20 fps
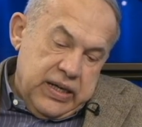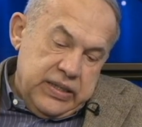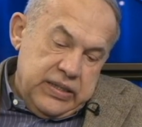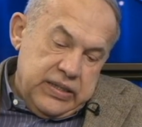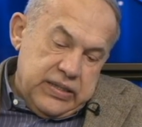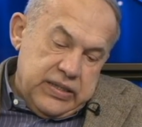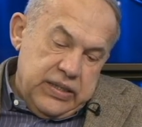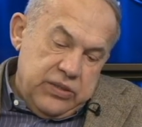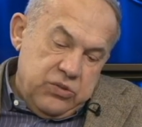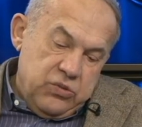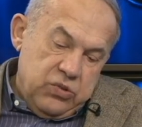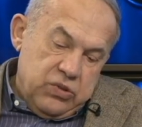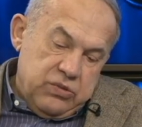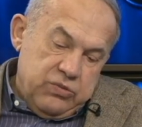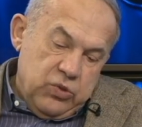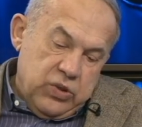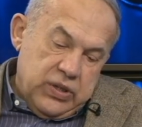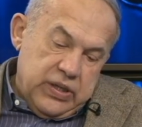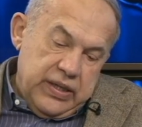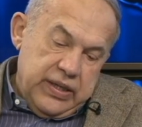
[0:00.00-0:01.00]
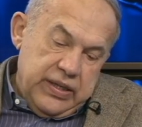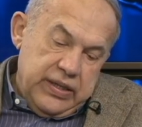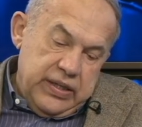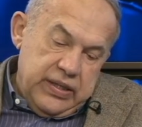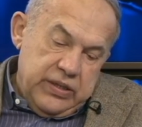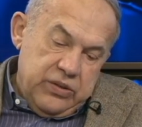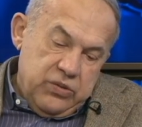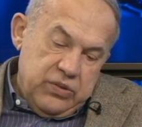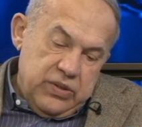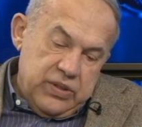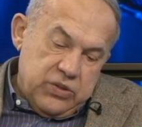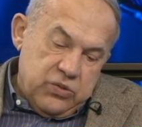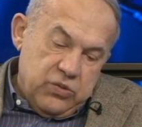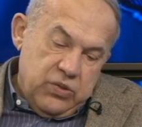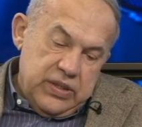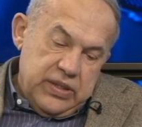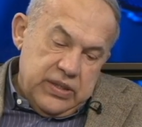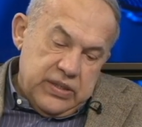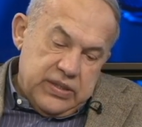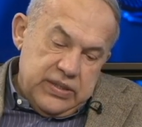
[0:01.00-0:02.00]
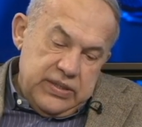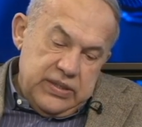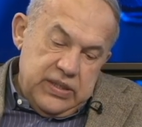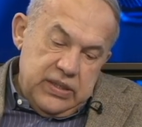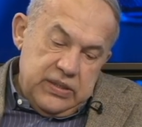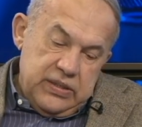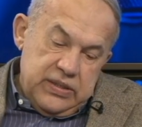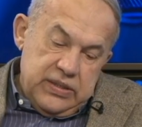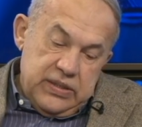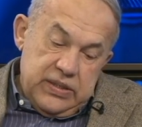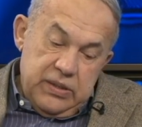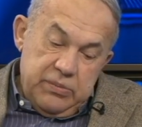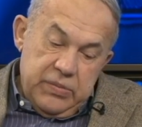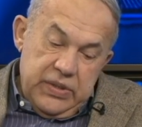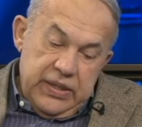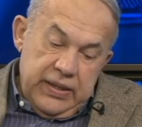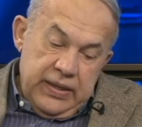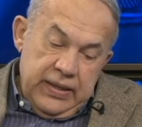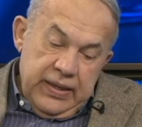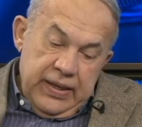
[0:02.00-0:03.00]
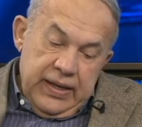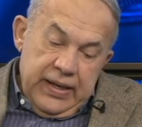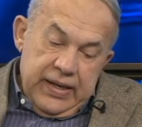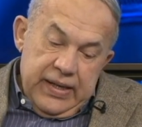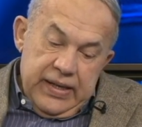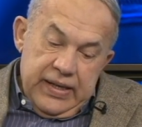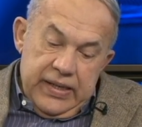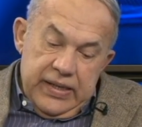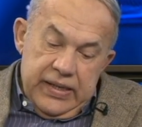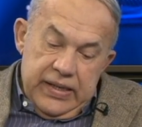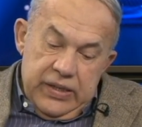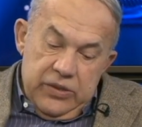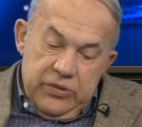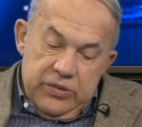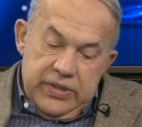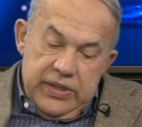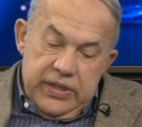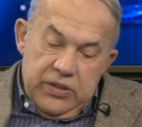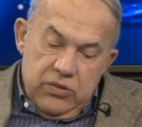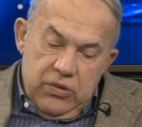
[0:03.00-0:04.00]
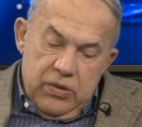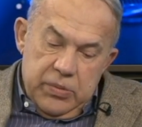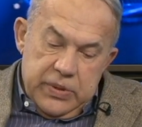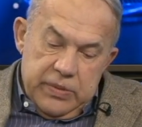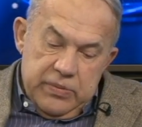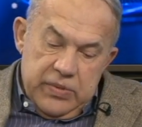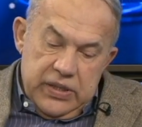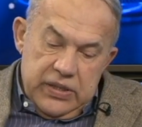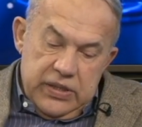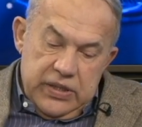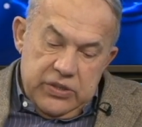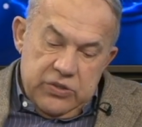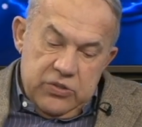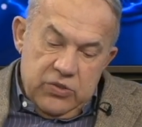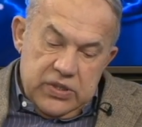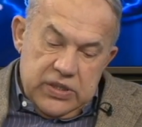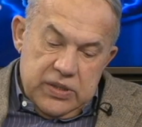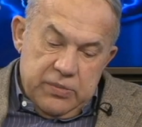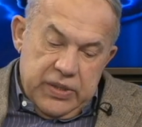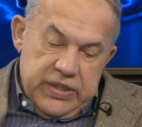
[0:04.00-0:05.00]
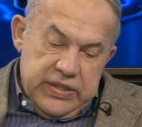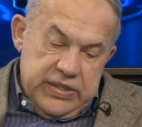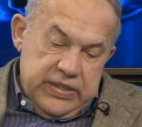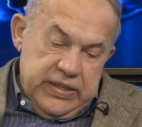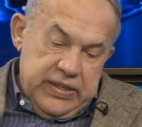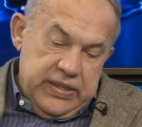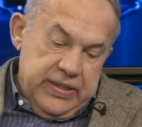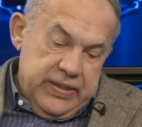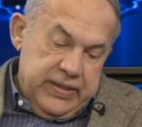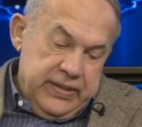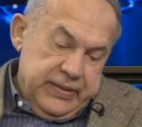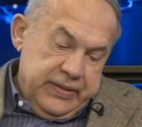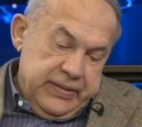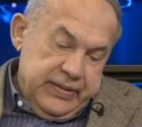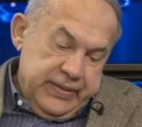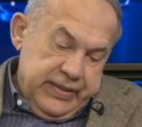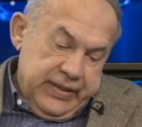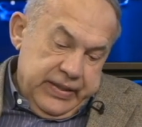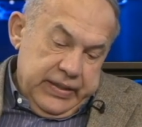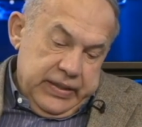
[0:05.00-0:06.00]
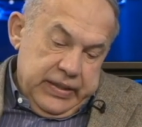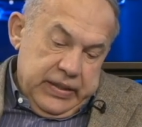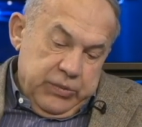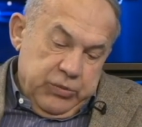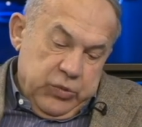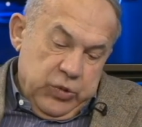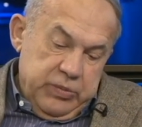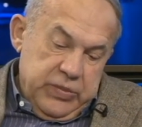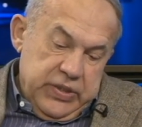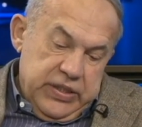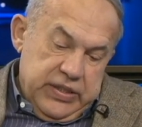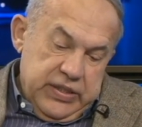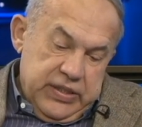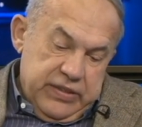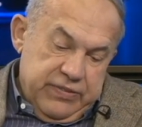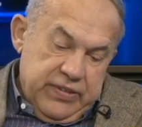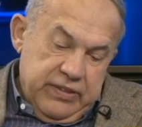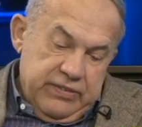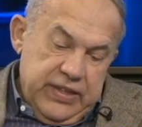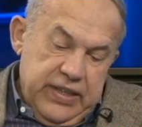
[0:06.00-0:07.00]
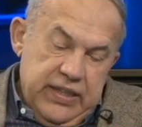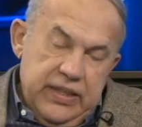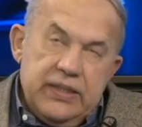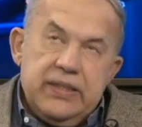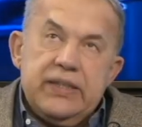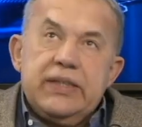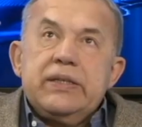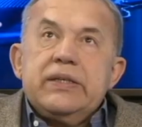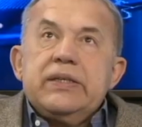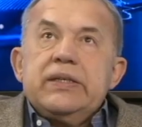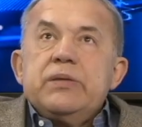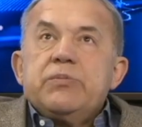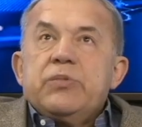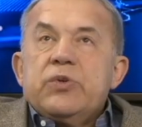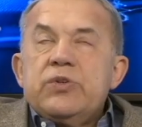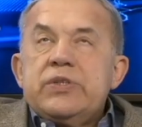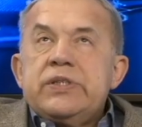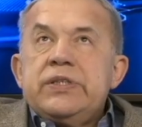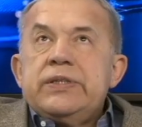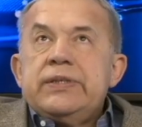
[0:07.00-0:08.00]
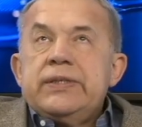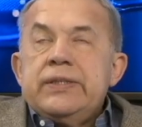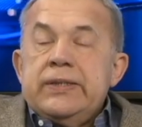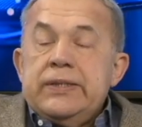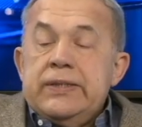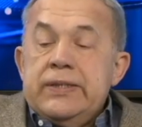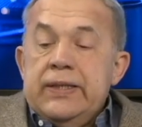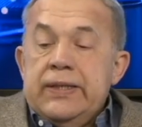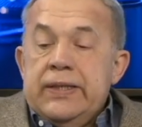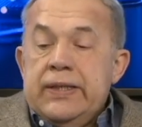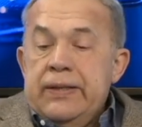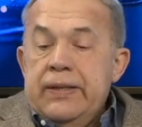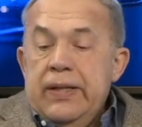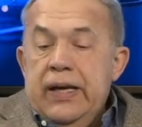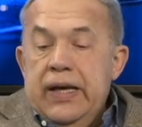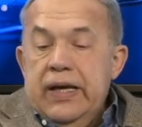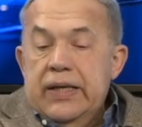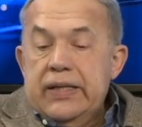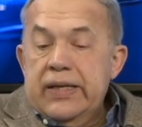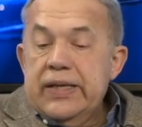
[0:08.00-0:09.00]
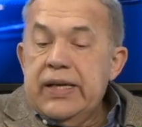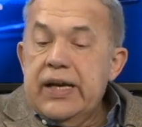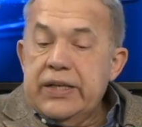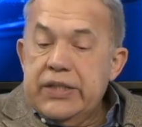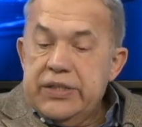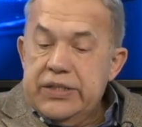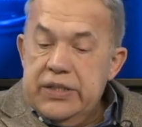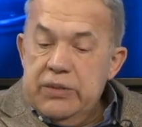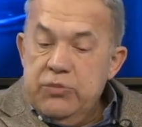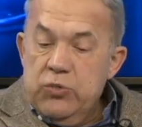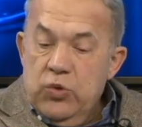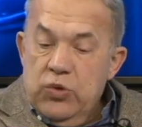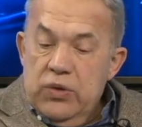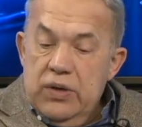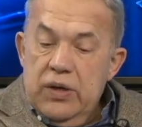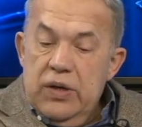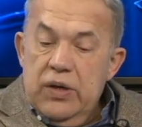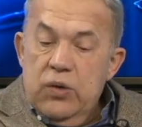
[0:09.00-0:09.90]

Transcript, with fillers: они зайдут в Украину, изгонят с земли людей. Ну, в общем, начнется Бразилия. Помните, фавелы и прочие дела. Я к чему?